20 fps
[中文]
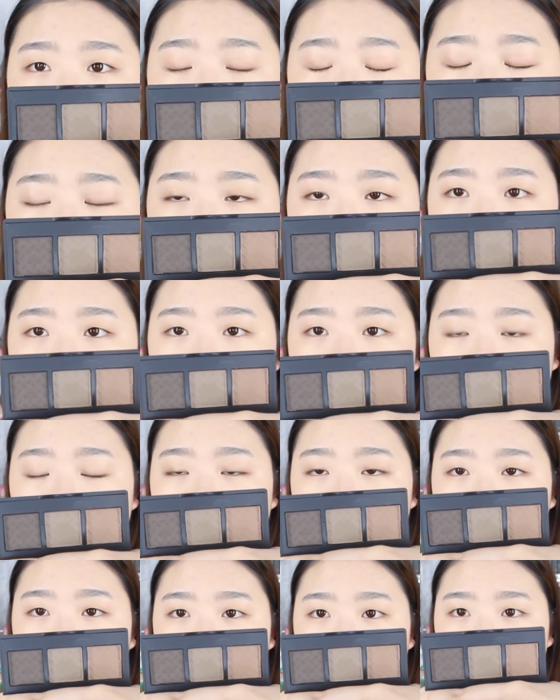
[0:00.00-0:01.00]
边是一个深色，
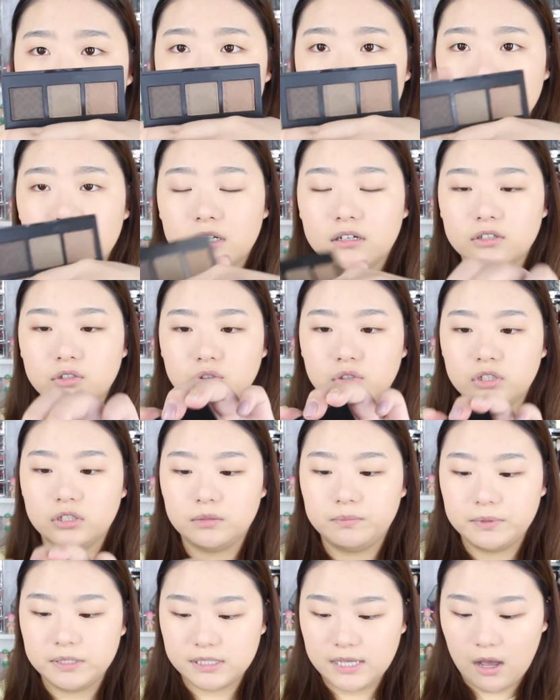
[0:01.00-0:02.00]
然后这边是一个就
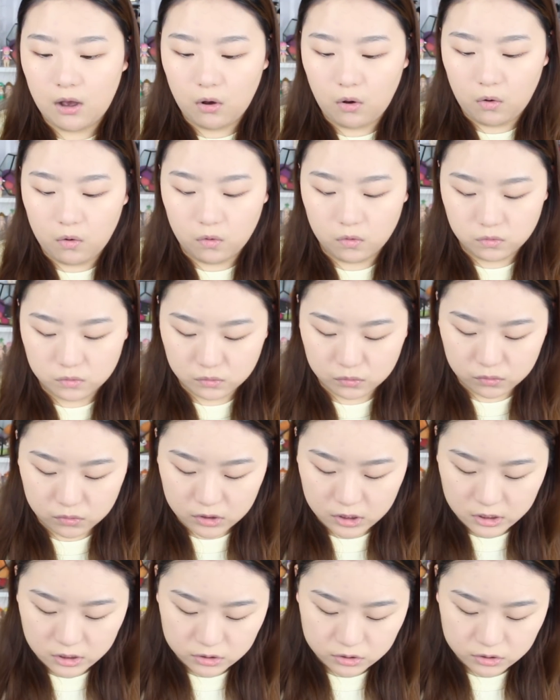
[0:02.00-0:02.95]
是比较红。